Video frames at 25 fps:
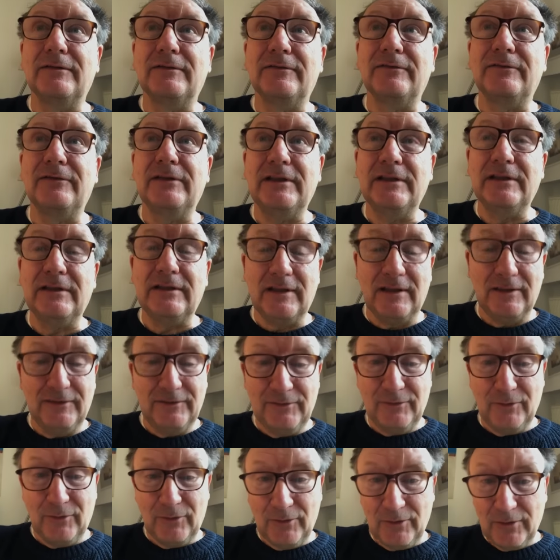Wie
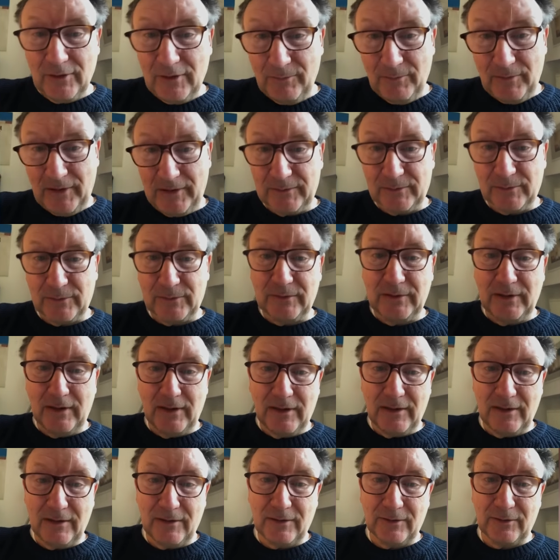kann eurer Meinung
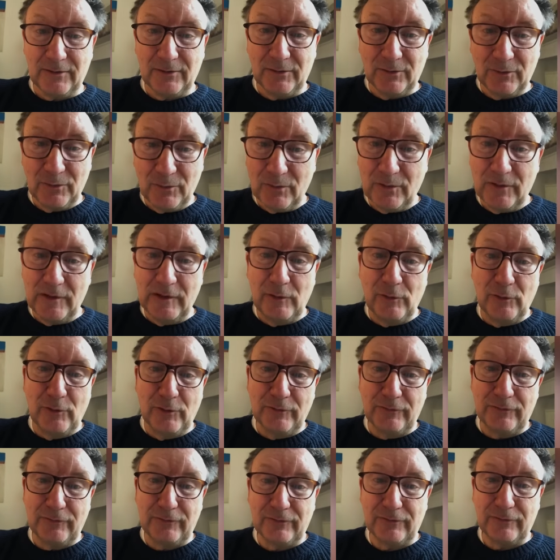nach Jogi
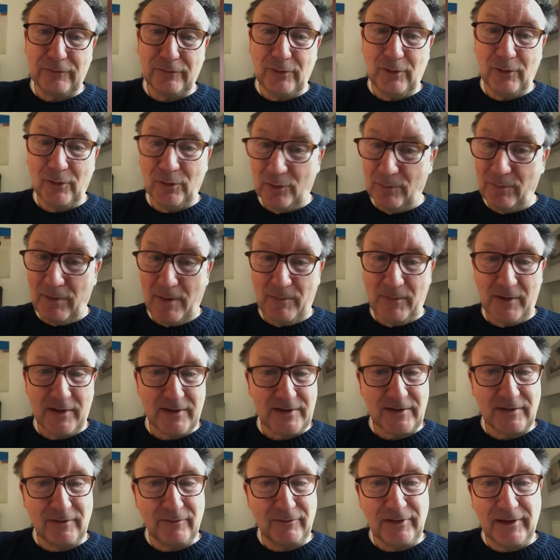Löw
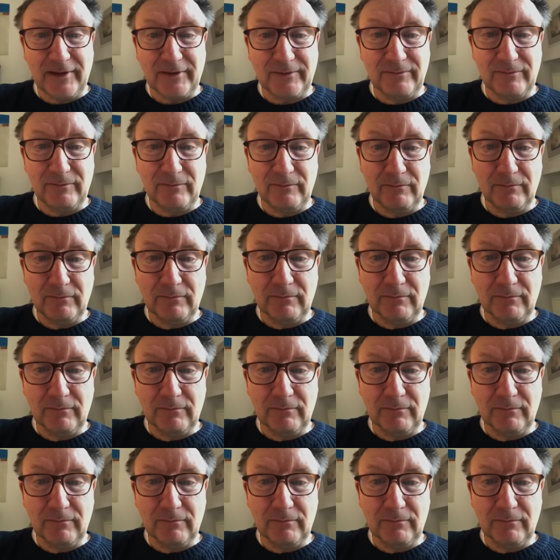Europameister werden?